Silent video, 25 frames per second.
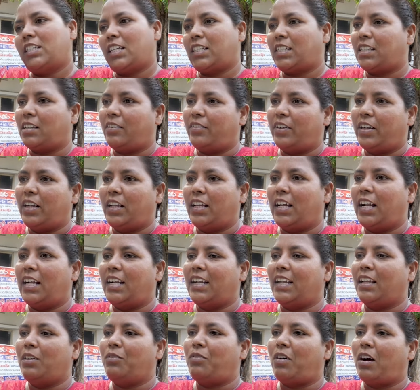ఇచ్చేస్తామండి
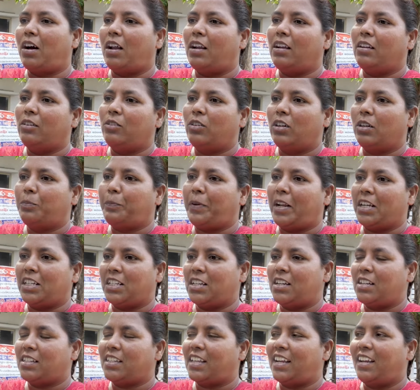అంటే వాళ్ళు కూడా
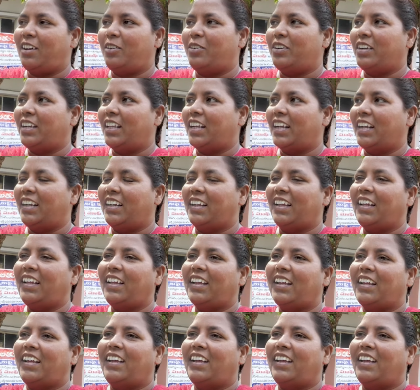పెన్షనర్స్ ఎలా ఉంటారంటే